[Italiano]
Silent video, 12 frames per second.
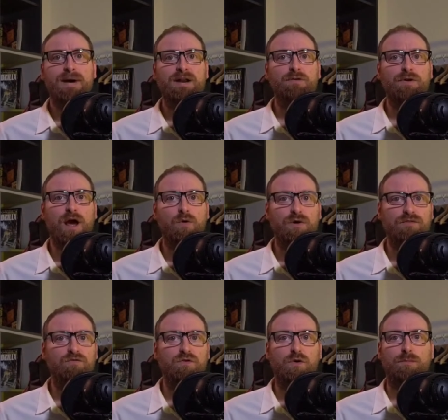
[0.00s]
ma non è un
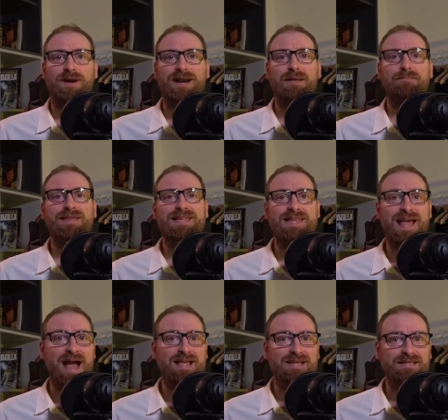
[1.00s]
lavoro per le
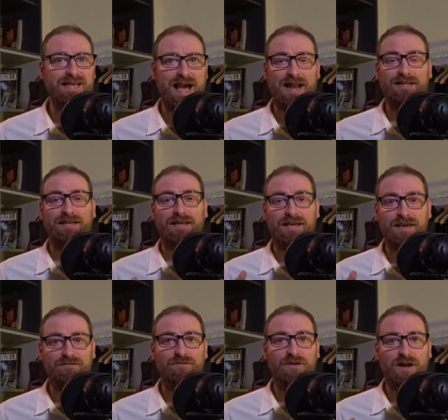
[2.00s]
migliaia di altri
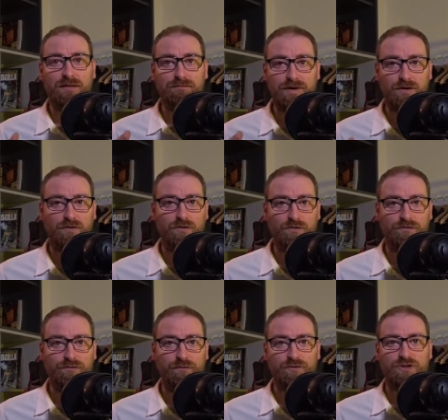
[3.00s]
che vorrebbero lo
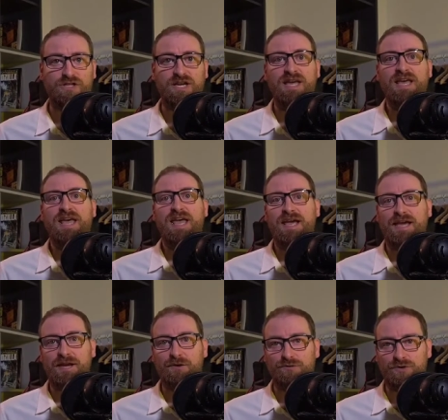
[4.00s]
fosse e
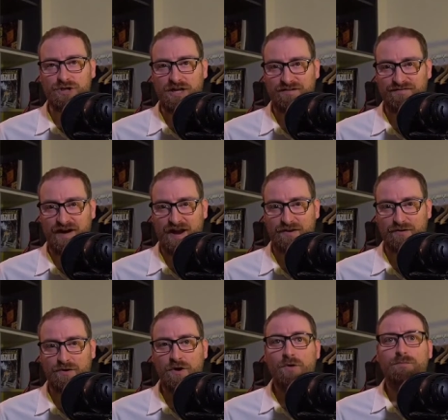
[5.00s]
che non ce la
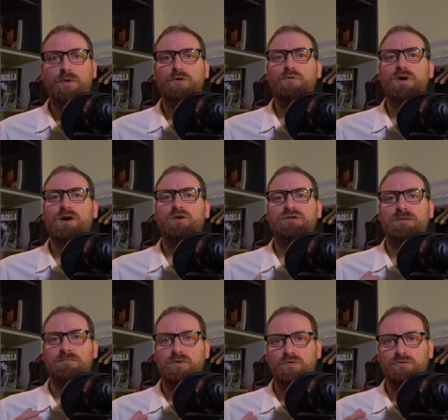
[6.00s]
fanno. Poi una
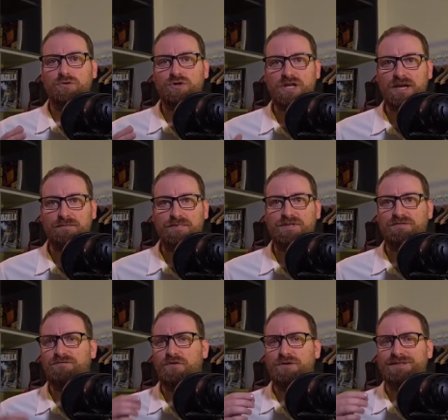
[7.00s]
cosa molto semplice,
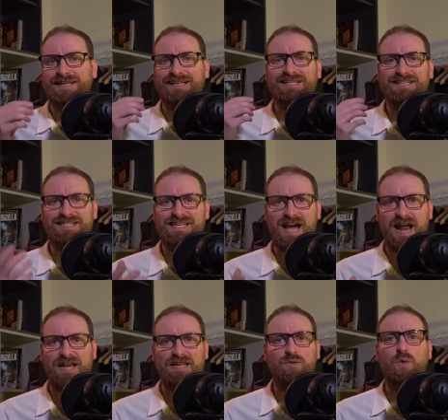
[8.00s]
voi tra dieci
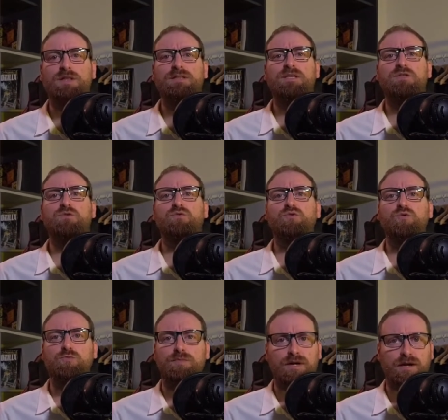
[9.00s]
anni quanti
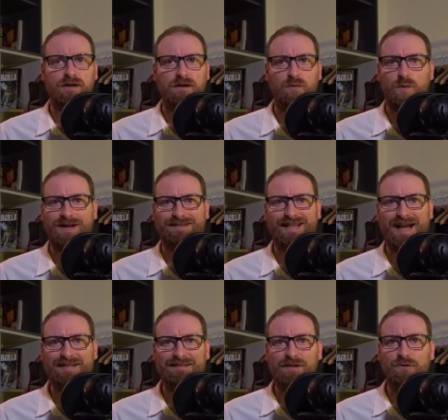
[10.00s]
youtuber che
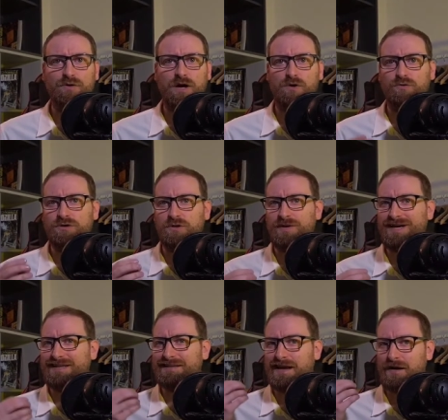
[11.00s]
guardate ora
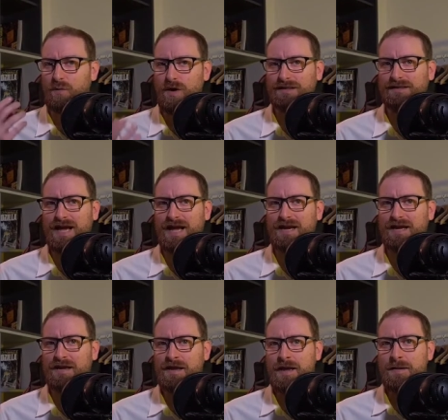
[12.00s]
continuerete a
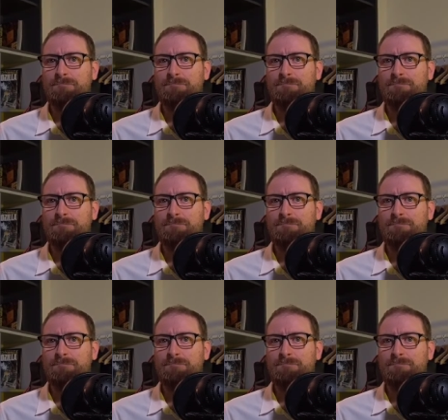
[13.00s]
guardare,